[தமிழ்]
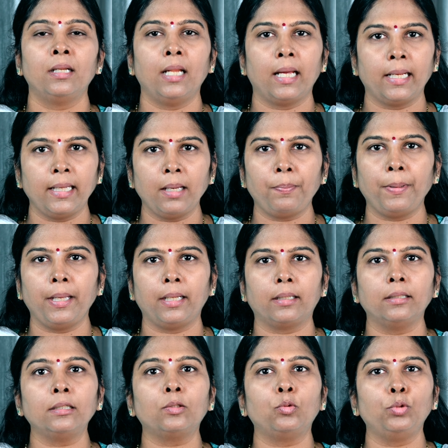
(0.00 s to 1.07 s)
நிறைய
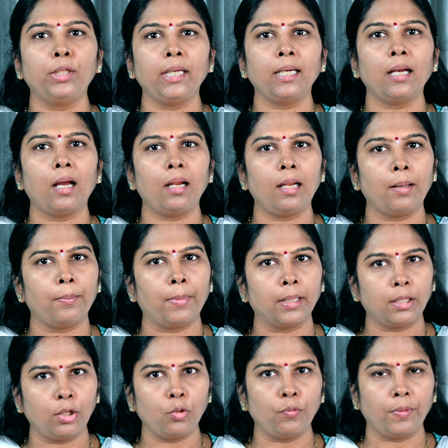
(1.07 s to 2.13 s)
பேருக்கு குதிங்காலில்
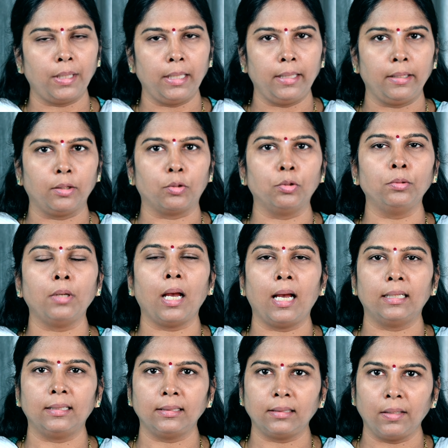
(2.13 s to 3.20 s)
மட்டும் வலி இருக்கும்
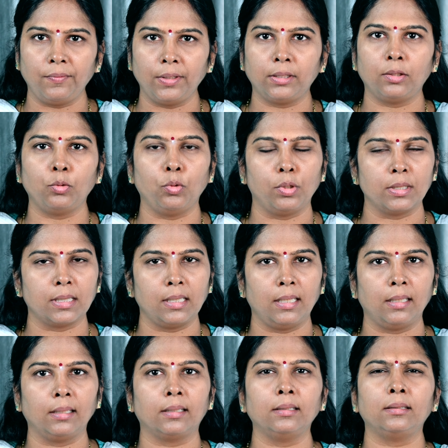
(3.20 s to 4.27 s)
அதை தவிர்த்து ஒரு
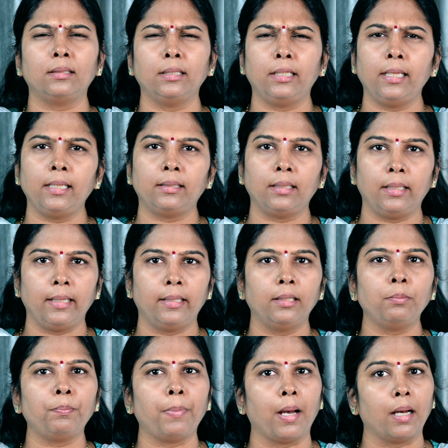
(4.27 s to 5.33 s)
சிலருக்கு திடீர்
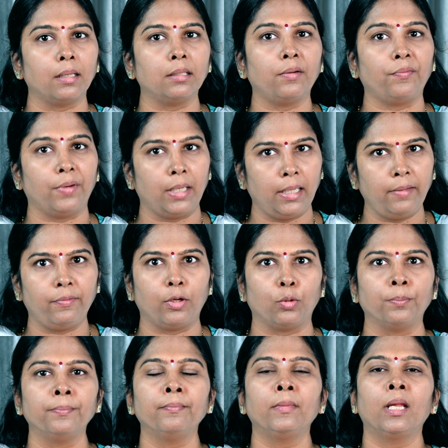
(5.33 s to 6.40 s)
திடீர்னு பாத வலி
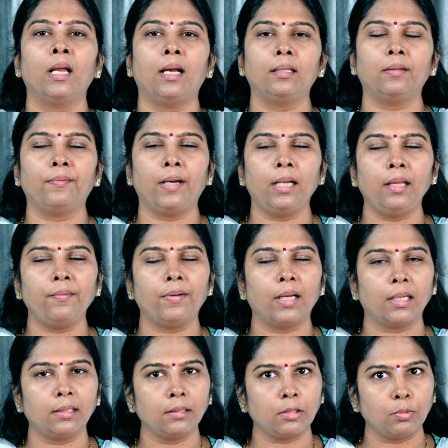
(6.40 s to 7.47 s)
வரும் அந்த வலி
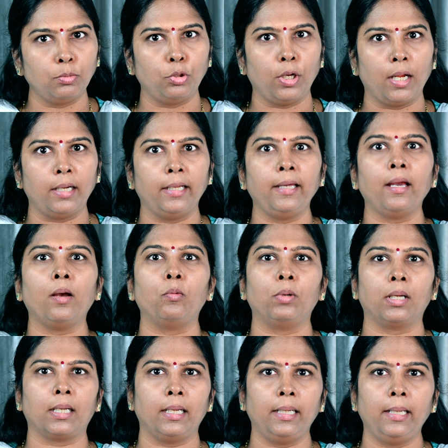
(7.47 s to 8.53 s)
வர்றதுக்கு முன்னாடி
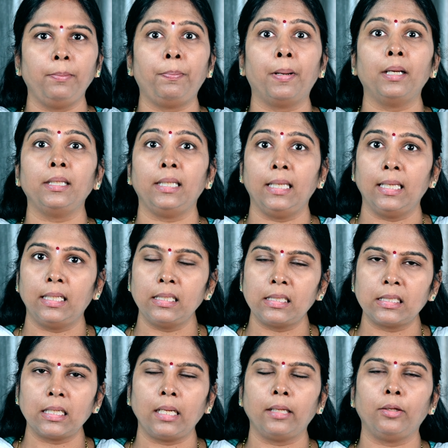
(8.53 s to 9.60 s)
அவங்க கண்டிப்பாக
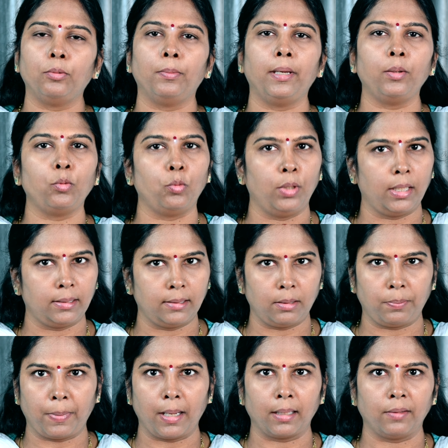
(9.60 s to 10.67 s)
எரிச்சலையுமே
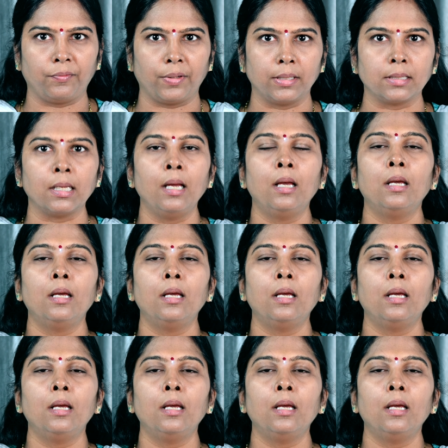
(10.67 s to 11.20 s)
உணர்ந்திருப்பாங்க ஃப்ரெண்ட்ஸ்